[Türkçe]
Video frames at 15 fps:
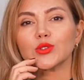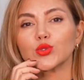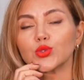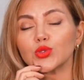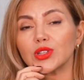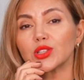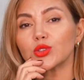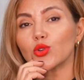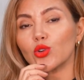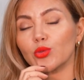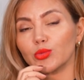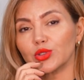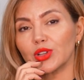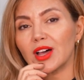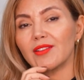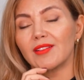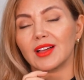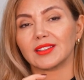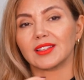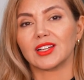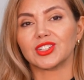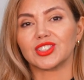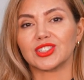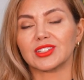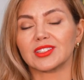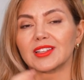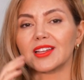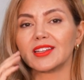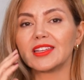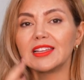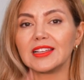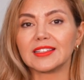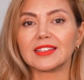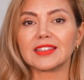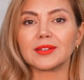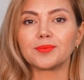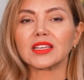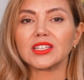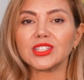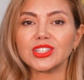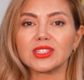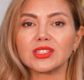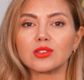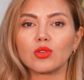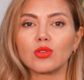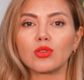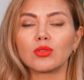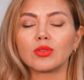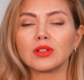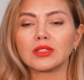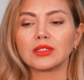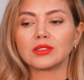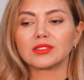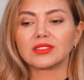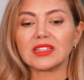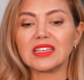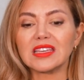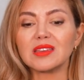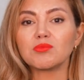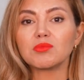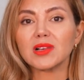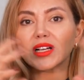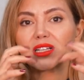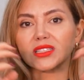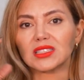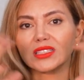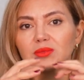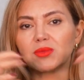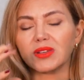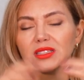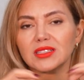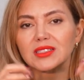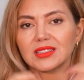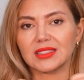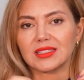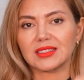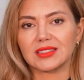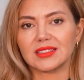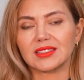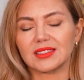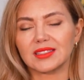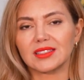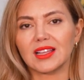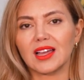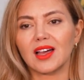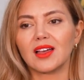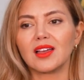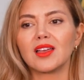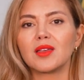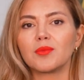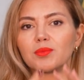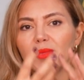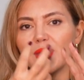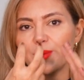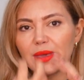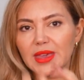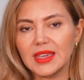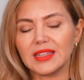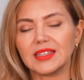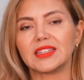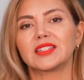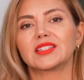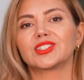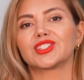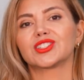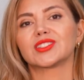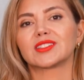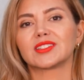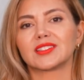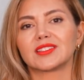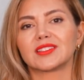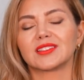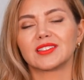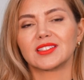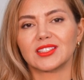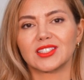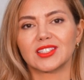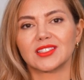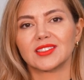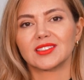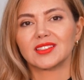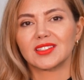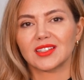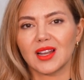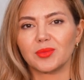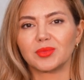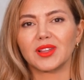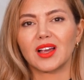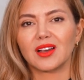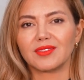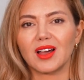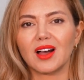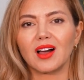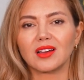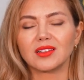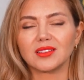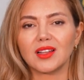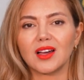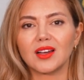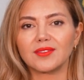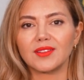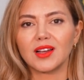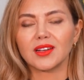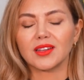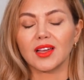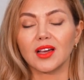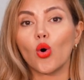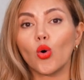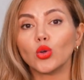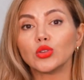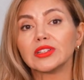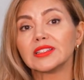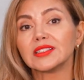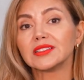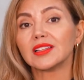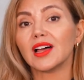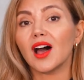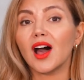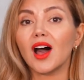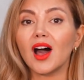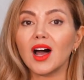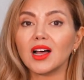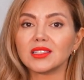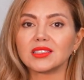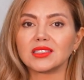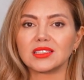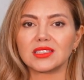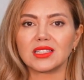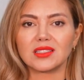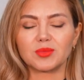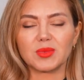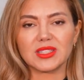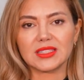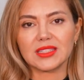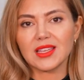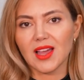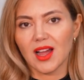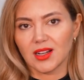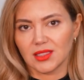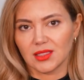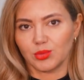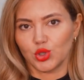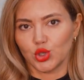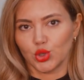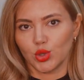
Suda doğumun avantajlarından ilki kişinin o rahim kasılmaları sırasında bebeğin inişi sırasında yaşadığı kramplar ve ağrılar var ya onları daha az hissetmesine yardımcı